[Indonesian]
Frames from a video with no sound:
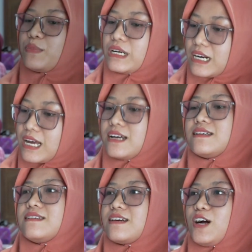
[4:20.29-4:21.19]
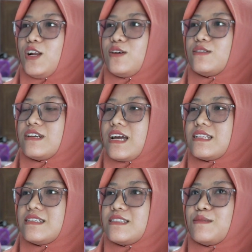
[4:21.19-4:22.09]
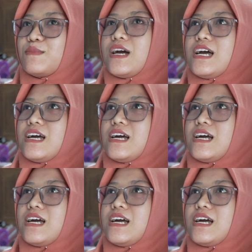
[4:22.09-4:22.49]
pernah kalau terkait sistem.